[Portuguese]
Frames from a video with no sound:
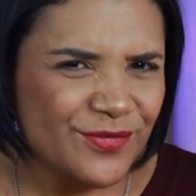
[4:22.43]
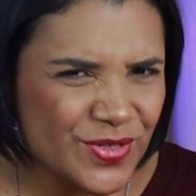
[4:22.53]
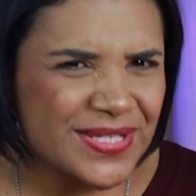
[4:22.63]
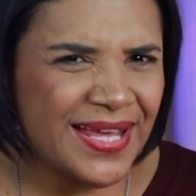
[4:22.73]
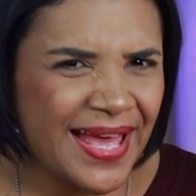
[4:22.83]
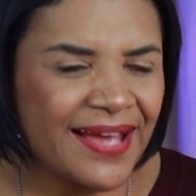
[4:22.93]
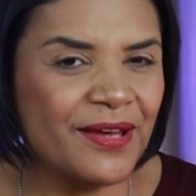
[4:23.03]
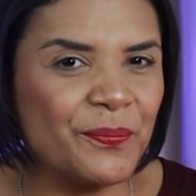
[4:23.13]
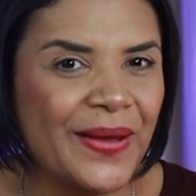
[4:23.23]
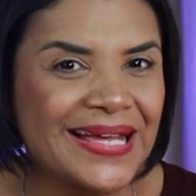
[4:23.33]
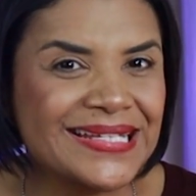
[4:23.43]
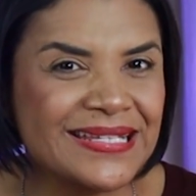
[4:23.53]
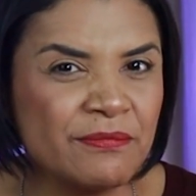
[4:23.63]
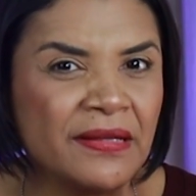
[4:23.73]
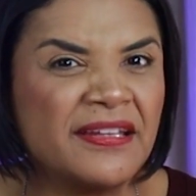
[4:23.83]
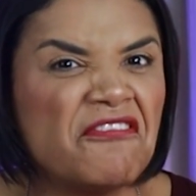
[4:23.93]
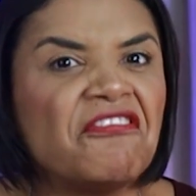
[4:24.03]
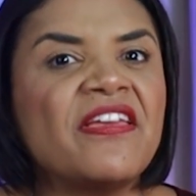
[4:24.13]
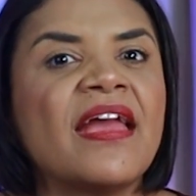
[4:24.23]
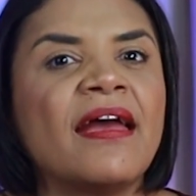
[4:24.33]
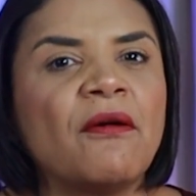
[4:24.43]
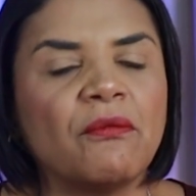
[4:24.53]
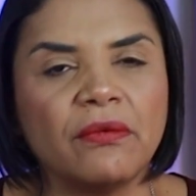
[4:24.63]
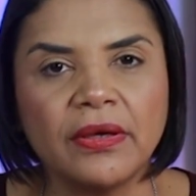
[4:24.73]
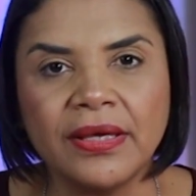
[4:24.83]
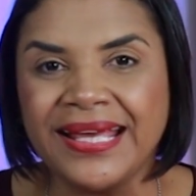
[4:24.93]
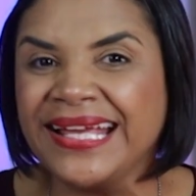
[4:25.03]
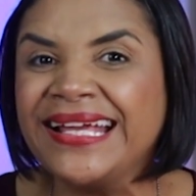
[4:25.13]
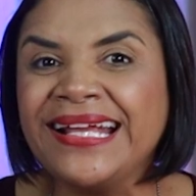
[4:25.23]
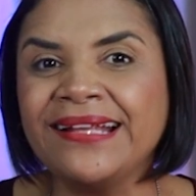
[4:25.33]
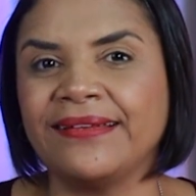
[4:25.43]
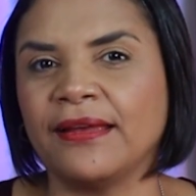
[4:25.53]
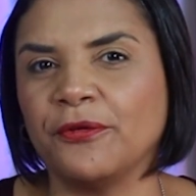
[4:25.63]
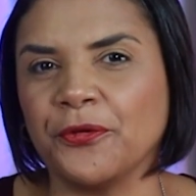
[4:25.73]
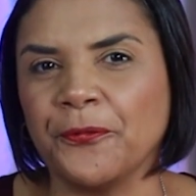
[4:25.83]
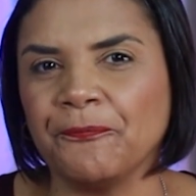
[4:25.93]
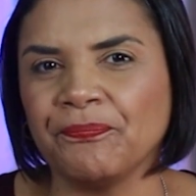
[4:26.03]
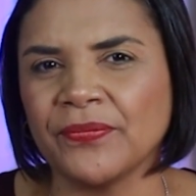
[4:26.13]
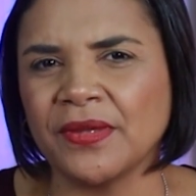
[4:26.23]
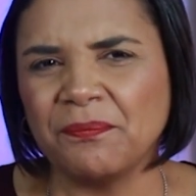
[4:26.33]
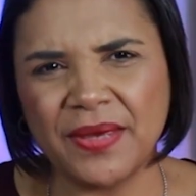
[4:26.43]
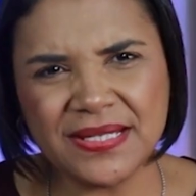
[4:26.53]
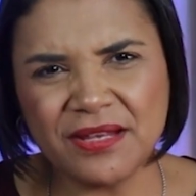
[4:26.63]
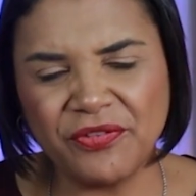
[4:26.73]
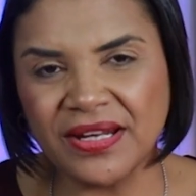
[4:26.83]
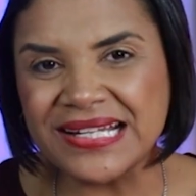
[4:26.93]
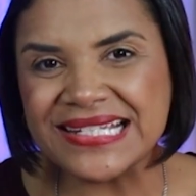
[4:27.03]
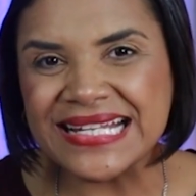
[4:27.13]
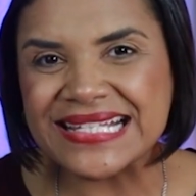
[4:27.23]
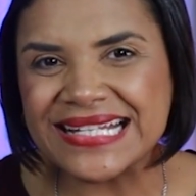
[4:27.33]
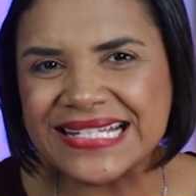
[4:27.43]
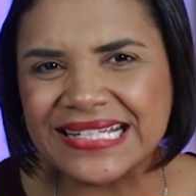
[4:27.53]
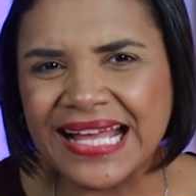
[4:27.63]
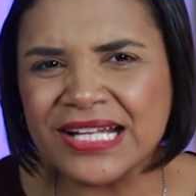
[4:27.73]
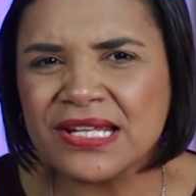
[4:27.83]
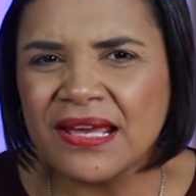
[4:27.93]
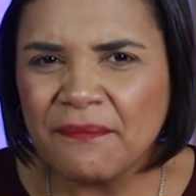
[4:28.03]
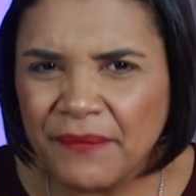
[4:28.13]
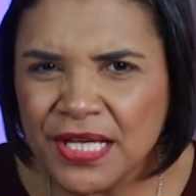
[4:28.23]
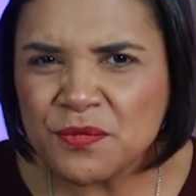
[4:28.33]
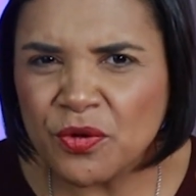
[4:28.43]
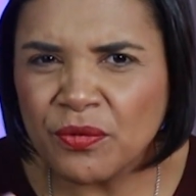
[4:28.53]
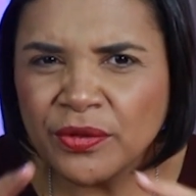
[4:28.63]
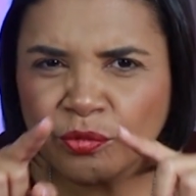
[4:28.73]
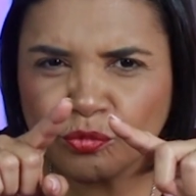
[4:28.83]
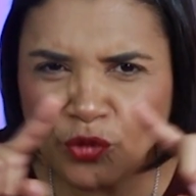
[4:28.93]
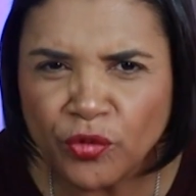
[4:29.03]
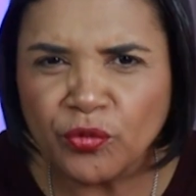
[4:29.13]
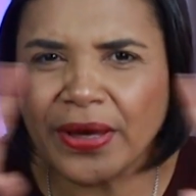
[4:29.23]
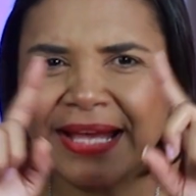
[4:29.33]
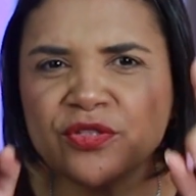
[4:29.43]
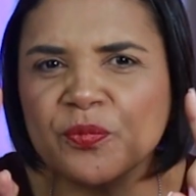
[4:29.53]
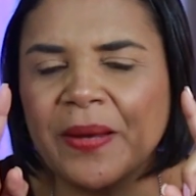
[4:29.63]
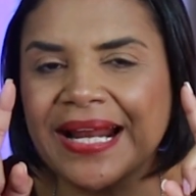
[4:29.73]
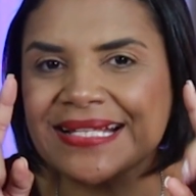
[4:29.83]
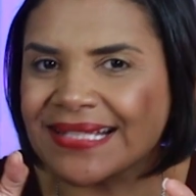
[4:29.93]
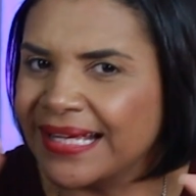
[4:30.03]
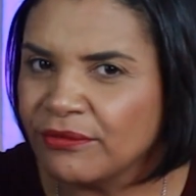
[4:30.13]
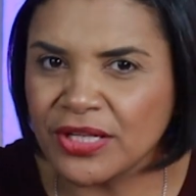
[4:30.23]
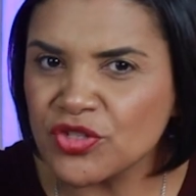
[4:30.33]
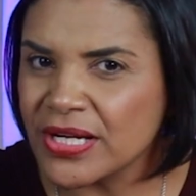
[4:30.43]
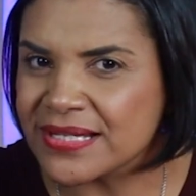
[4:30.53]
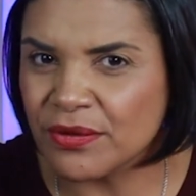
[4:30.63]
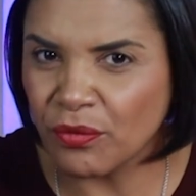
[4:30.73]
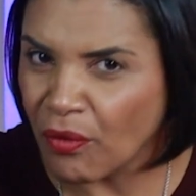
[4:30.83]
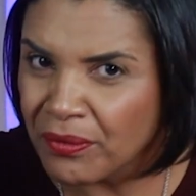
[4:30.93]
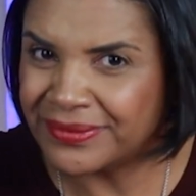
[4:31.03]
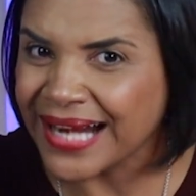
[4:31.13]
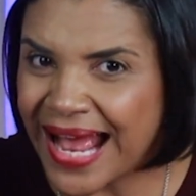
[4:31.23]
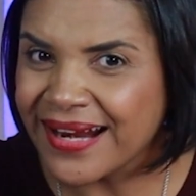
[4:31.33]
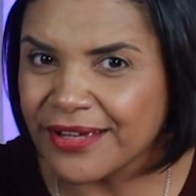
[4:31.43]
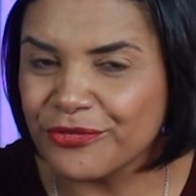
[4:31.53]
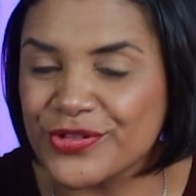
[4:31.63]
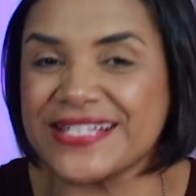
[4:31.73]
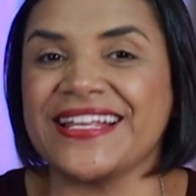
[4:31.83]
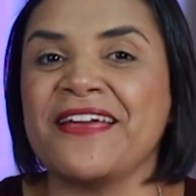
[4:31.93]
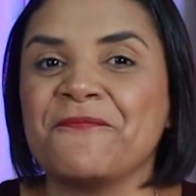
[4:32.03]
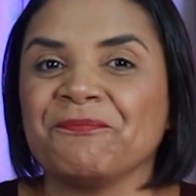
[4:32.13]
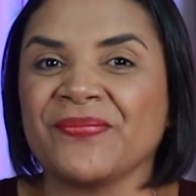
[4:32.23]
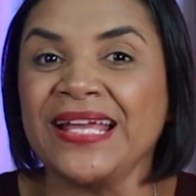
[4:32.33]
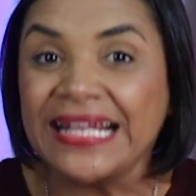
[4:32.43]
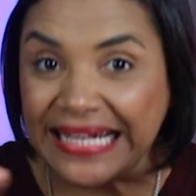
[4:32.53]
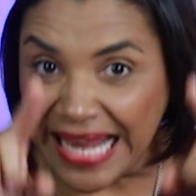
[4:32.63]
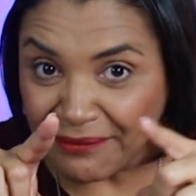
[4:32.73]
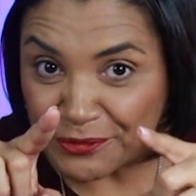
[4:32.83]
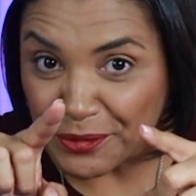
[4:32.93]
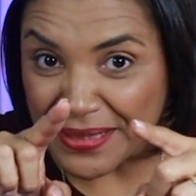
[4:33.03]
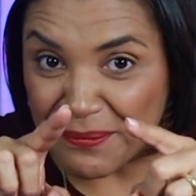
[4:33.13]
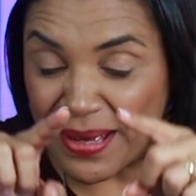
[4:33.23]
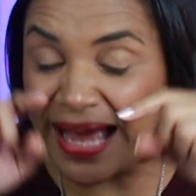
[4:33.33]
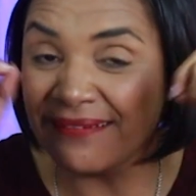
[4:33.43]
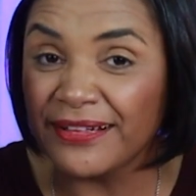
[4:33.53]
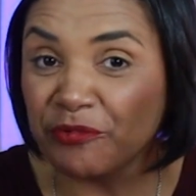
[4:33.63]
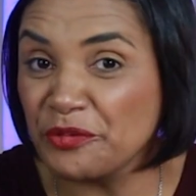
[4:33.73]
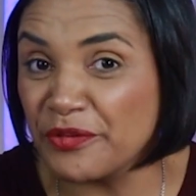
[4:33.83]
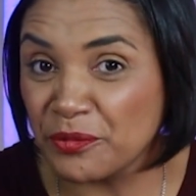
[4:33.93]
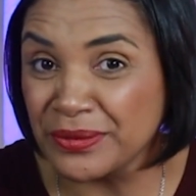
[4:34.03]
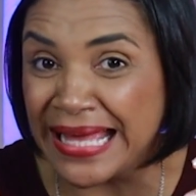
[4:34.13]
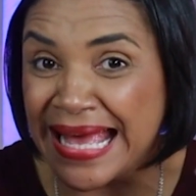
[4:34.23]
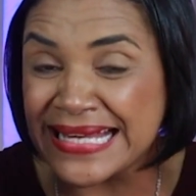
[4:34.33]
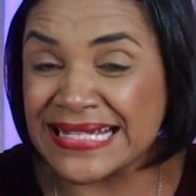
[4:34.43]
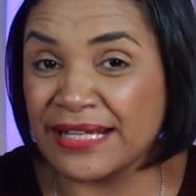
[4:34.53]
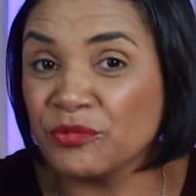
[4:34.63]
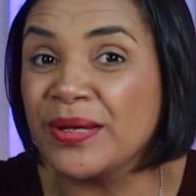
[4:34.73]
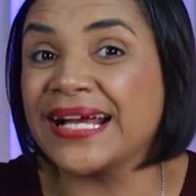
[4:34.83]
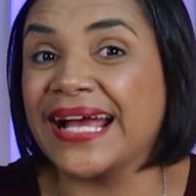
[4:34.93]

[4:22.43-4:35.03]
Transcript: Você é capaz de se manter fiel íntegro, perseverante na santidade, mesmo quando todo o resto parece estar indo na direção contrária que você. Lá no teu trabalho, na tua faculdade, na tua